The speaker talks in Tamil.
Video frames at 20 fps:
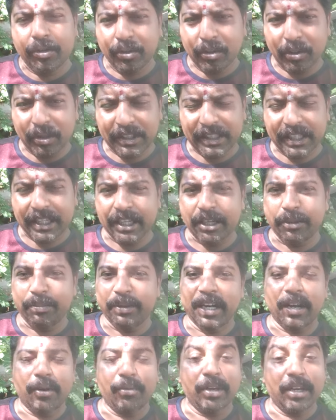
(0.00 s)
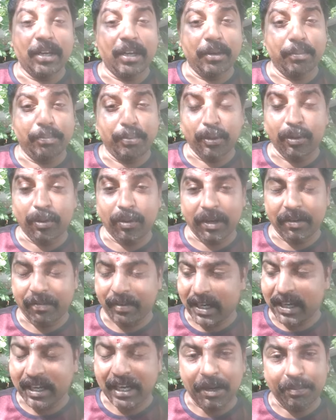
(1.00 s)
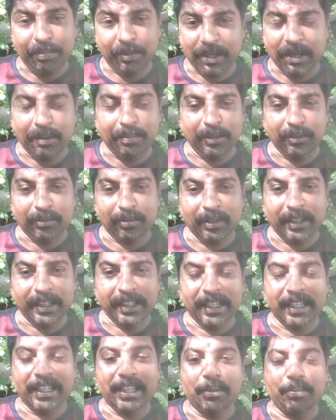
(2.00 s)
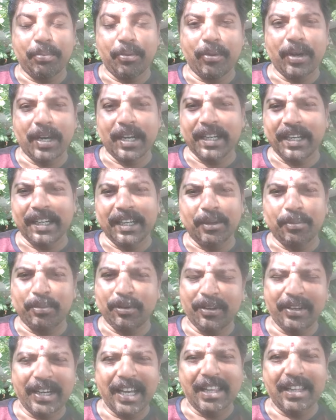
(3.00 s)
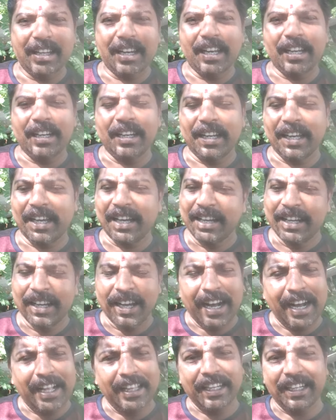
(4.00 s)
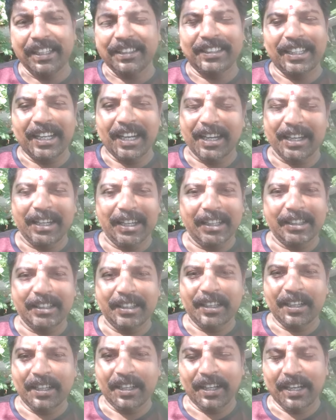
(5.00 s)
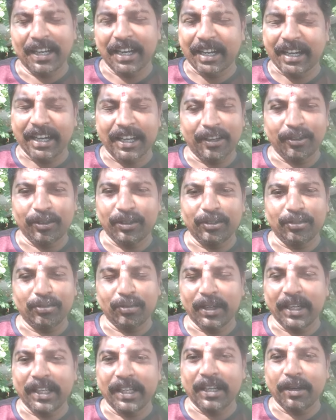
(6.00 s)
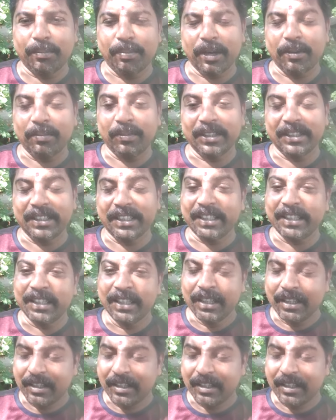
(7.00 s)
இன்னொருத்தர் ரெண்டு பேர் அவங்க பொண்ணோட வளகாப்புக்கு அப்படின்னு சொல்லிட்டு எடுக்க போவாங்க எடுக்க போனோடனே அதெல்லாம் இல்லை அதை எடுத்துட்டாங்கன்னு அந்த கடைக்காரர் வந்து சொன்னதுக்கப்புறம் வந்து